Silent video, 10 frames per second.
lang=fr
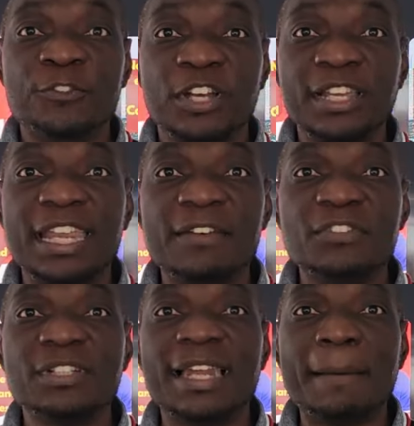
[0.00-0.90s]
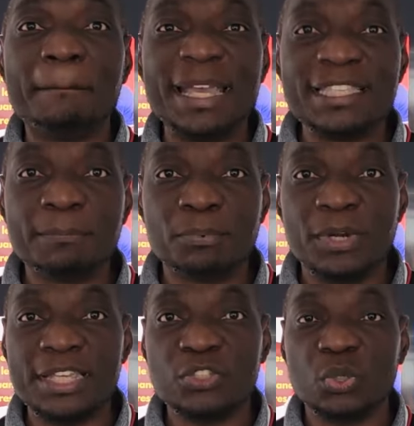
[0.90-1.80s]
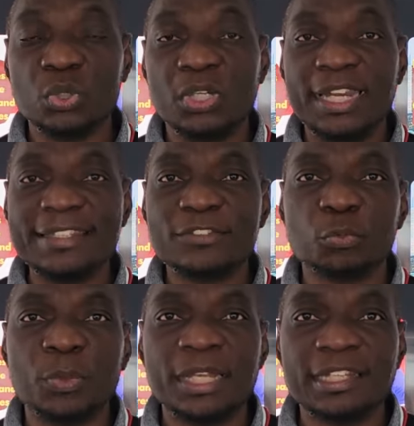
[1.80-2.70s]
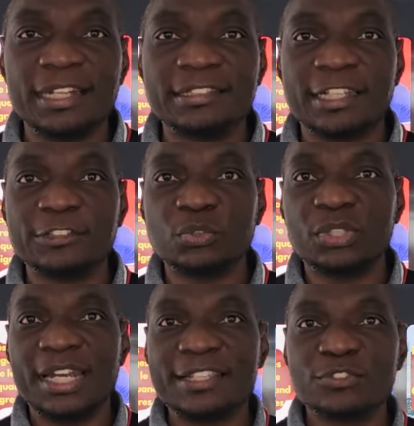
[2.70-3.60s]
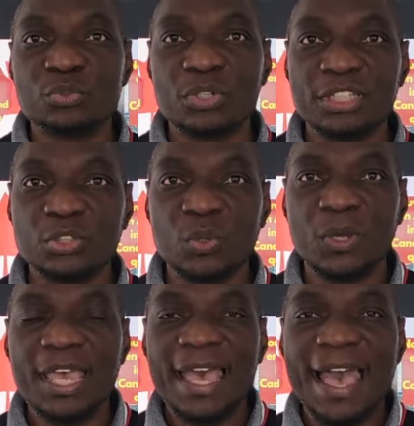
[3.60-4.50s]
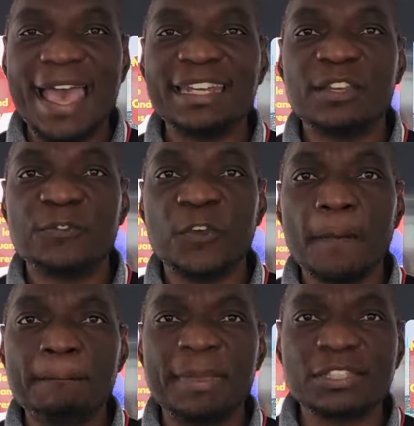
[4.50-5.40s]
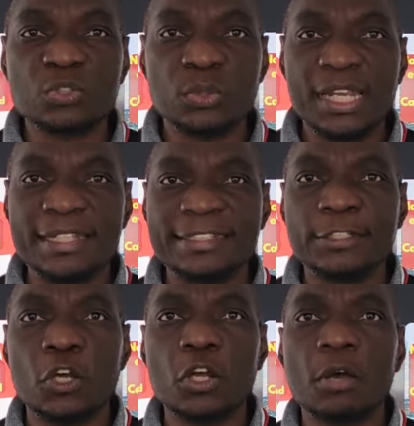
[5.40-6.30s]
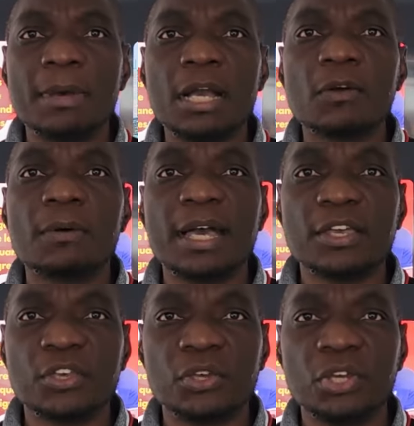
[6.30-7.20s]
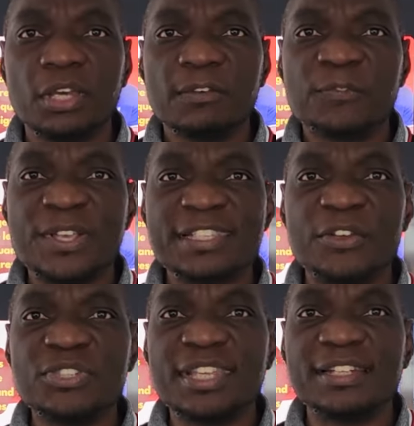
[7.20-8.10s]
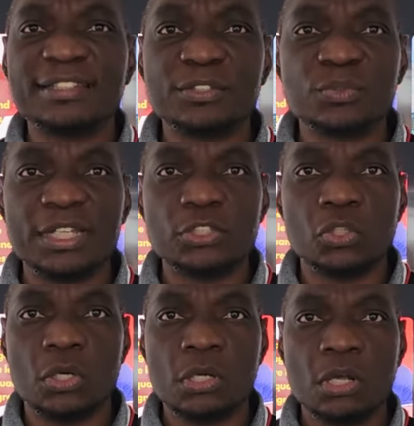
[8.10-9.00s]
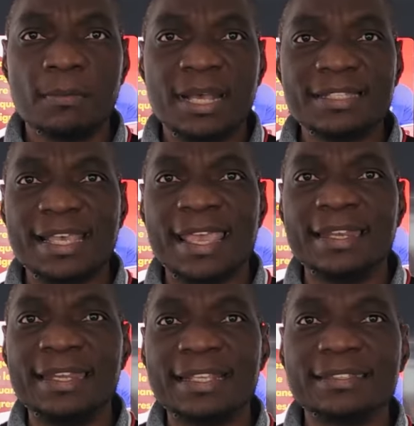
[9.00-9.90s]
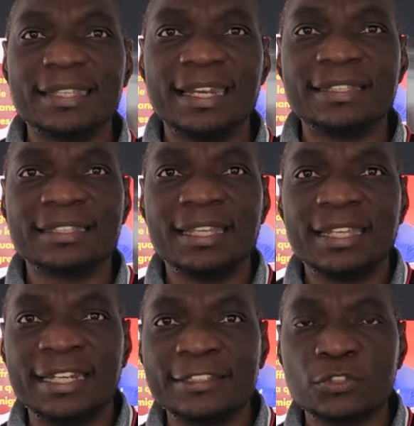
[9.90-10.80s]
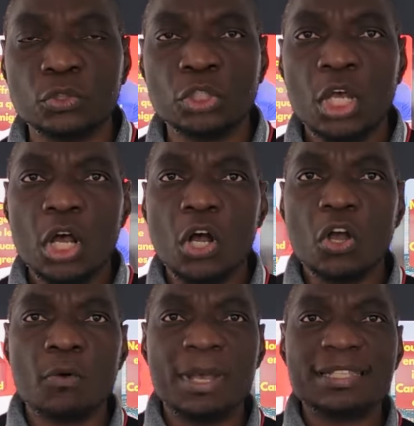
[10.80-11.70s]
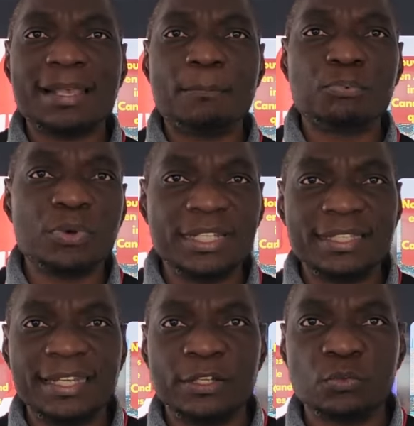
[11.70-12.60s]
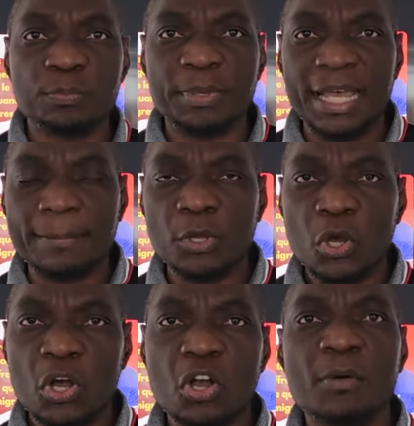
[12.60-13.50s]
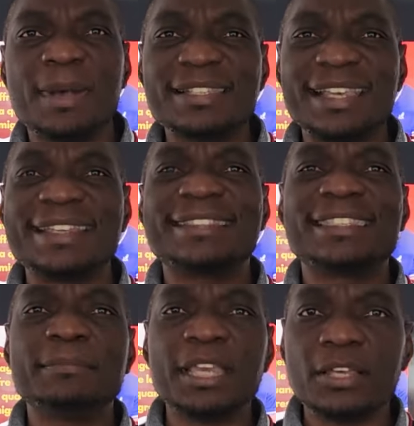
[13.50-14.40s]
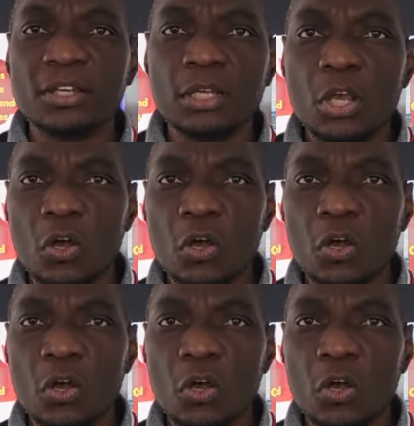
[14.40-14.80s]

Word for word: relève de la manipulation, de l'instrumentalisation de la situation à des fins personnelles. Sinon, comment croire que face à une telle situation, on commence à indexer les uns et les autres, on commence à pointer les coupables, on commence à estimer que